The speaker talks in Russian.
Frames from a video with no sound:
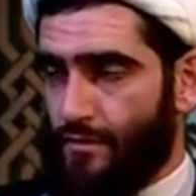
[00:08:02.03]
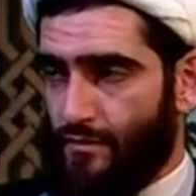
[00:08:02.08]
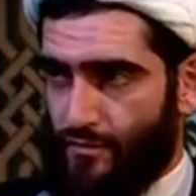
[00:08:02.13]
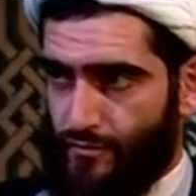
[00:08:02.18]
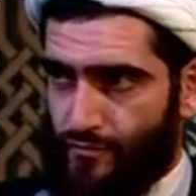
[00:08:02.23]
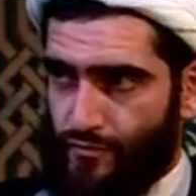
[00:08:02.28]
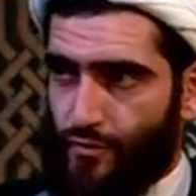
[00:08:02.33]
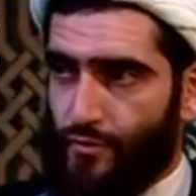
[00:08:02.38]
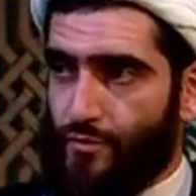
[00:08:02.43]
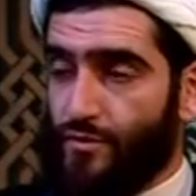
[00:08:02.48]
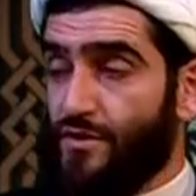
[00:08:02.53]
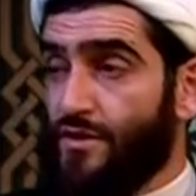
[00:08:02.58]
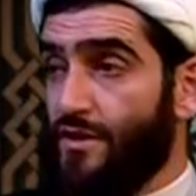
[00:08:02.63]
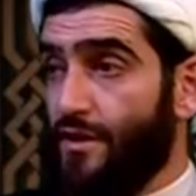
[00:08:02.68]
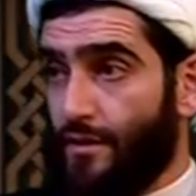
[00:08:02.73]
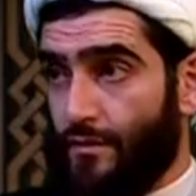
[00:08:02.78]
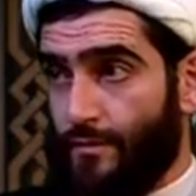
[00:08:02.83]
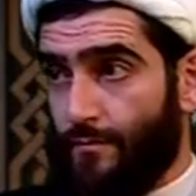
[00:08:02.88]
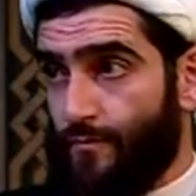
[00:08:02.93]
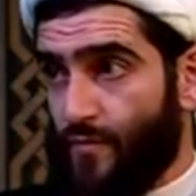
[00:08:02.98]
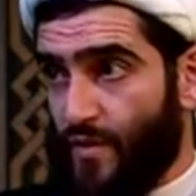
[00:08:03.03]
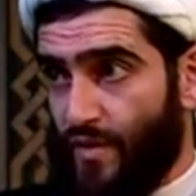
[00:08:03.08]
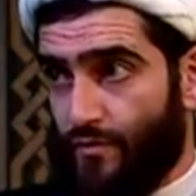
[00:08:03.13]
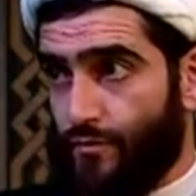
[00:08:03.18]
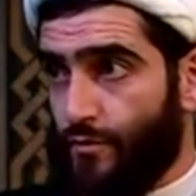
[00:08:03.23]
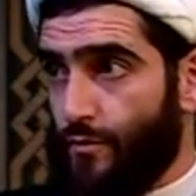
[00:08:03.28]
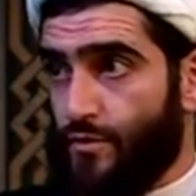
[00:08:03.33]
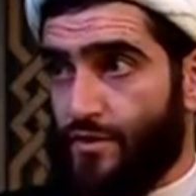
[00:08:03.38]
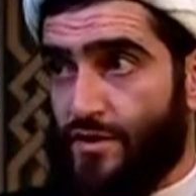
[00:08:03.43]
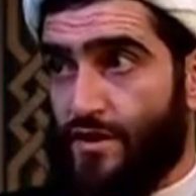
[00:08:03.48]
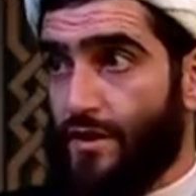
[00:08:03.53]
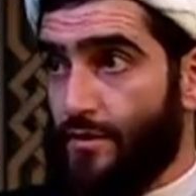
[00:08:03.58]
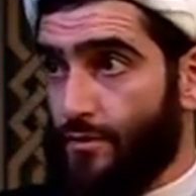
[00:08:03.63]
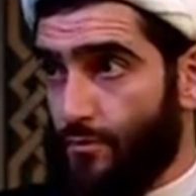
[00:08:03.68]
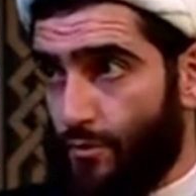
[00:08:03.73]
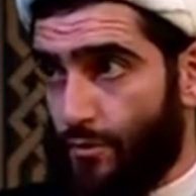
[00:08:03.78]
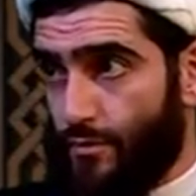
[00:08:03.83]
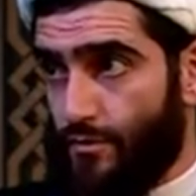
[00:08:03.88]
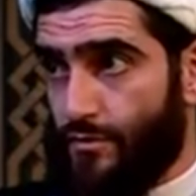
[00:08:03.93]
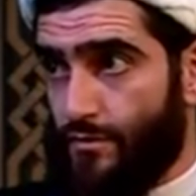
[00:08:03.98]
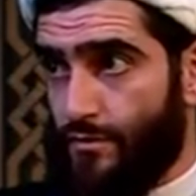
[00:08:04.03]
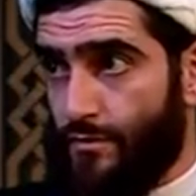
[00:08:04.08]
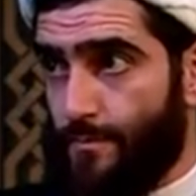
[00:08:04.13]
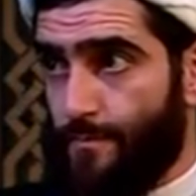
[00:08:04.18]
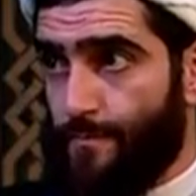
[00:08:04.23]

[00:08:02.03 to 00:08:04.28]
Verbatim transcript: в том числе, в том числе торс.